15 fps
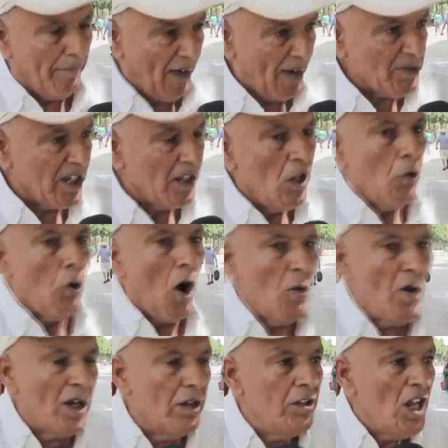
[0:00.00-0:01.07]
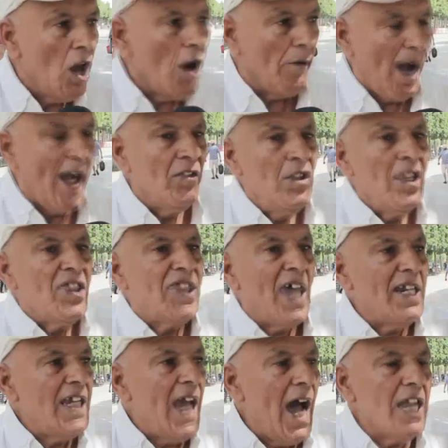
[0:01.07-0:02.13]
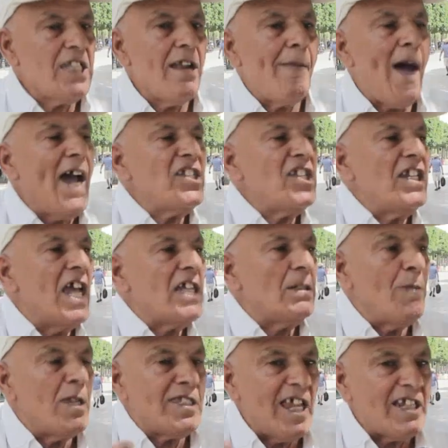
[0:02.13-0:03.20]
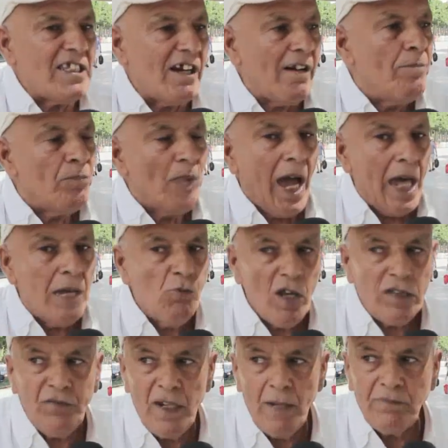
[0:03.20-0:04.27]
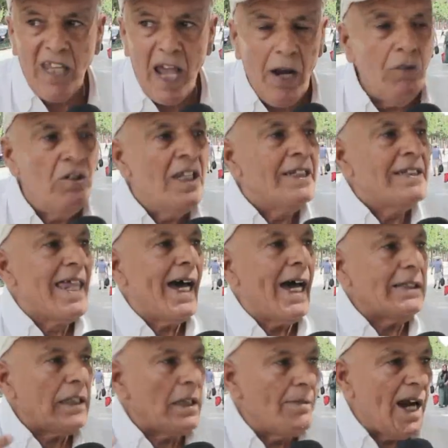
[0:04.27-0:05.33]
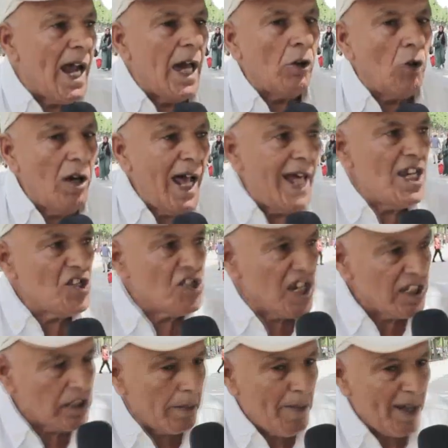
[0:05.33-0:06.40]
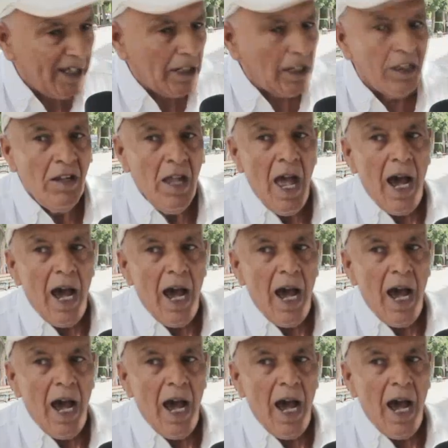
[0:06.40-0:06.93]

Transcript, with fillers: فهمتي وهو واحد ثاني حاجه ما عادش ينجم يسيطر على الموظفين نتاعو لخاطر مراه يخلع على الجيتي بكري